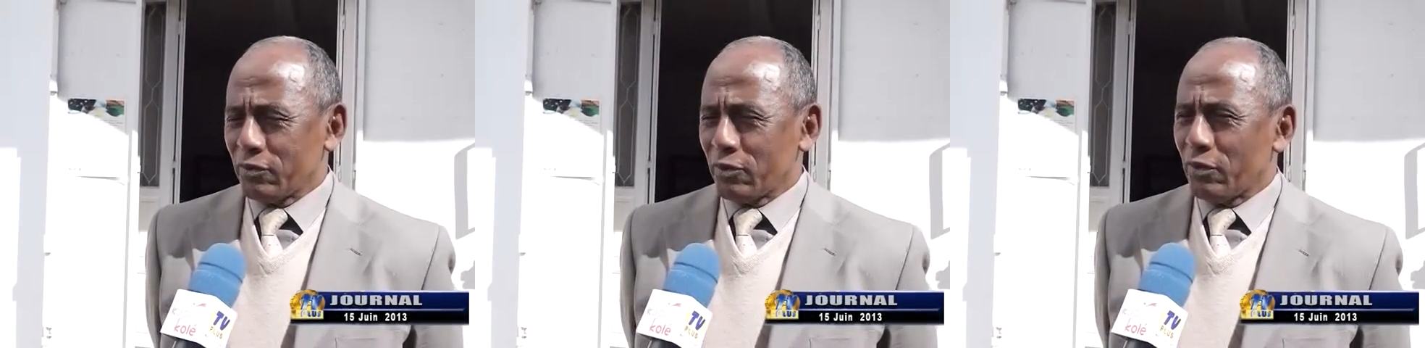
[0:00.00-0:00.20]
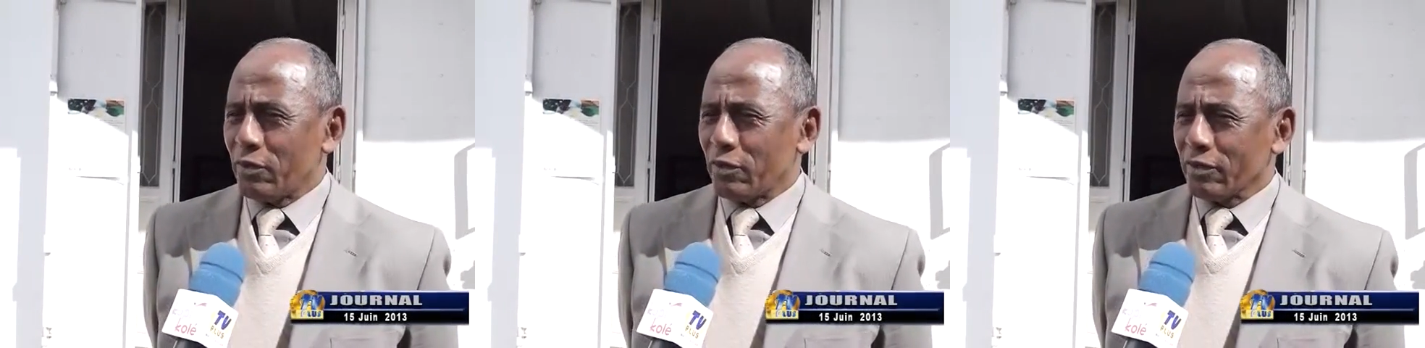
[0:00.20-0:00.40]

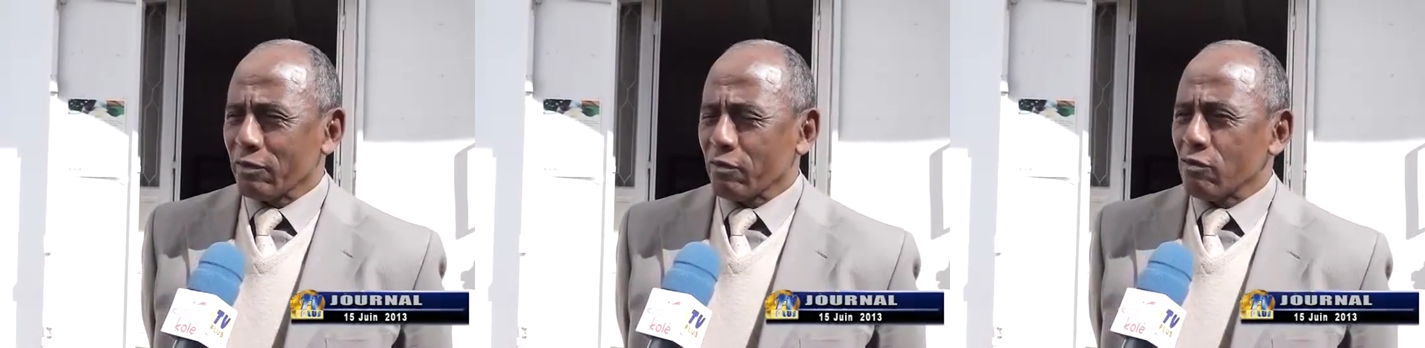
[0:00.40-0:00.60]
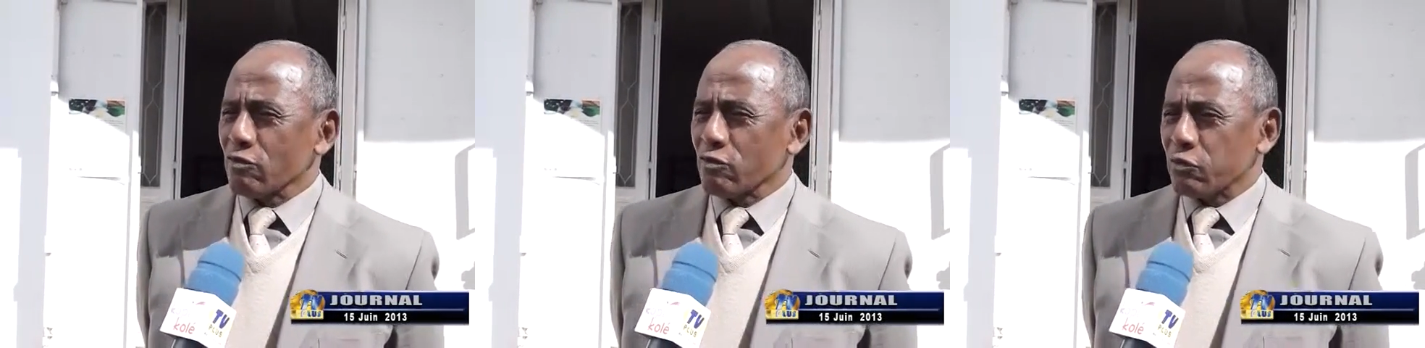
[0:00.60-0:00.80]
de
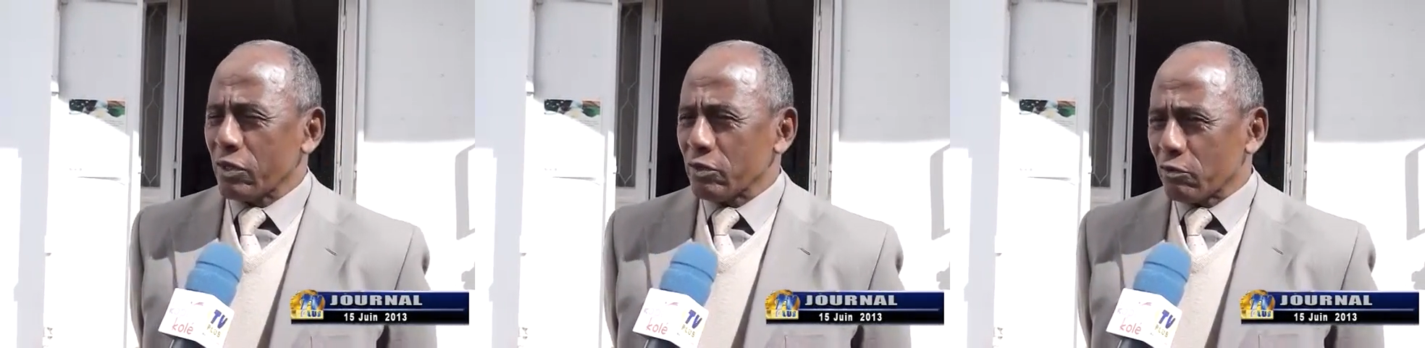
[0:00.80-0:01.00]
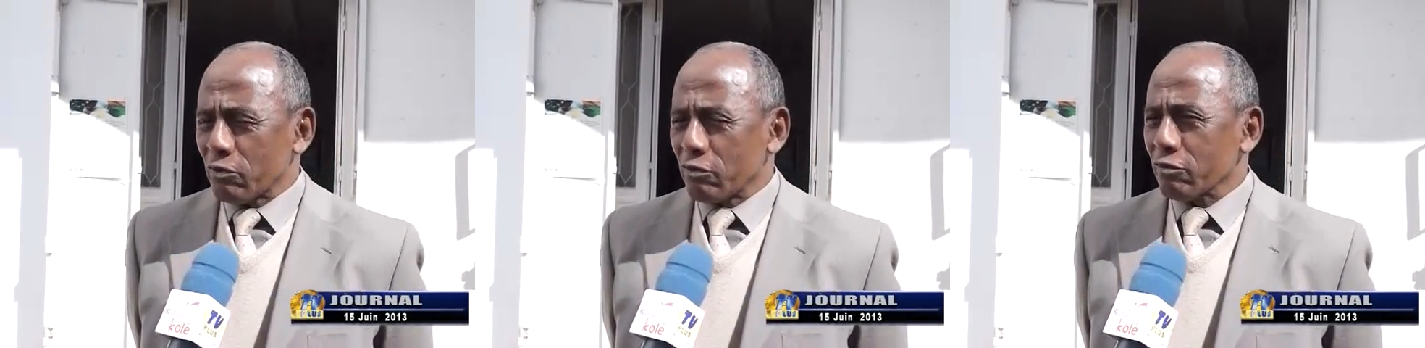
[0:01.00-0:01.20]
leur
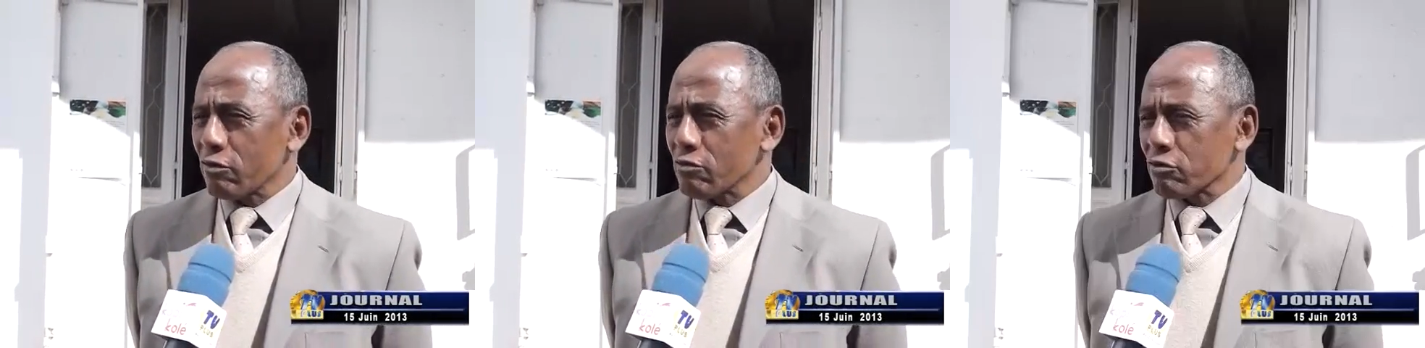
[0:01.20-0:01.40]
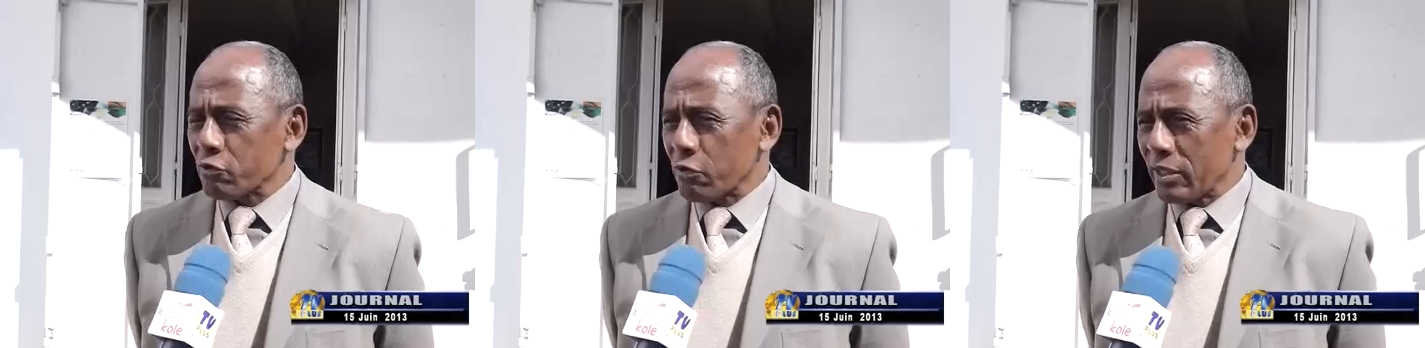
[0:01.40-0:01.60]
conjoint, de leur
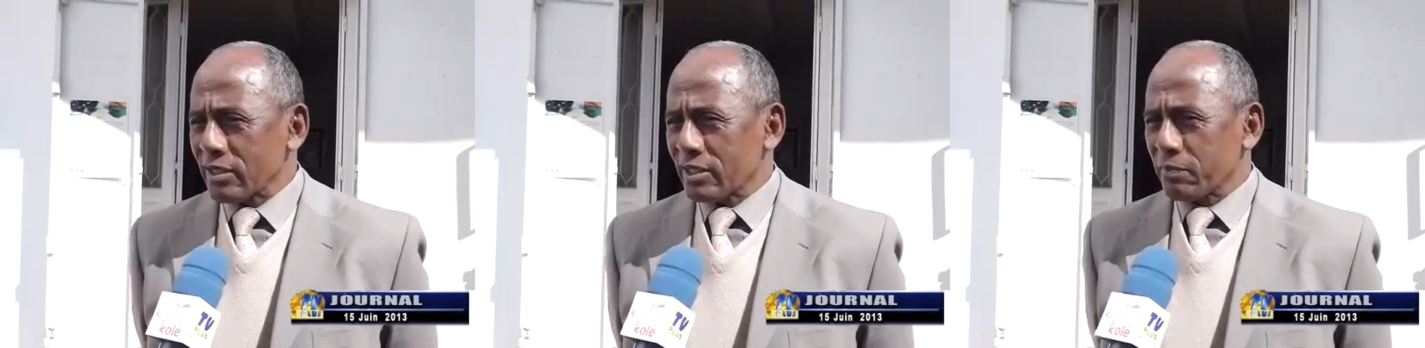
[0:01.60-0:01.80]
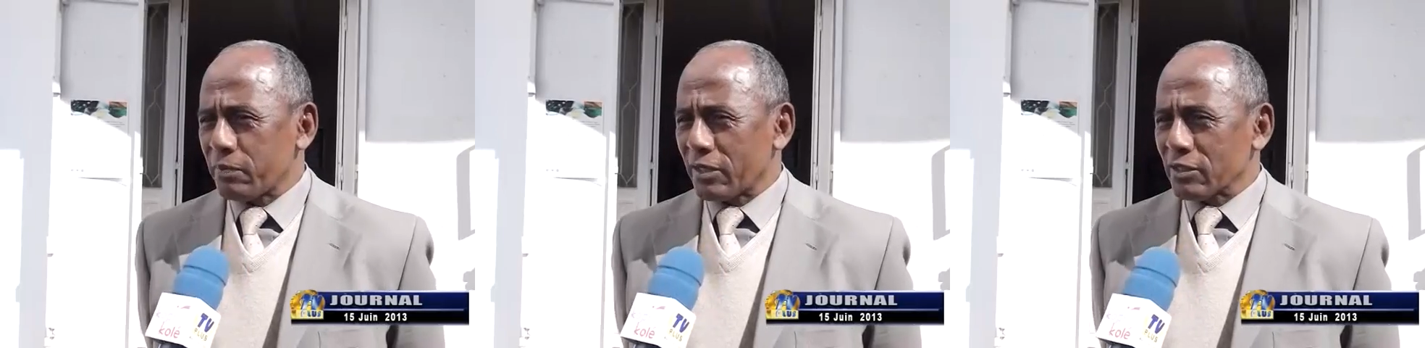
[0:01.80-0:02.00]
conjointe,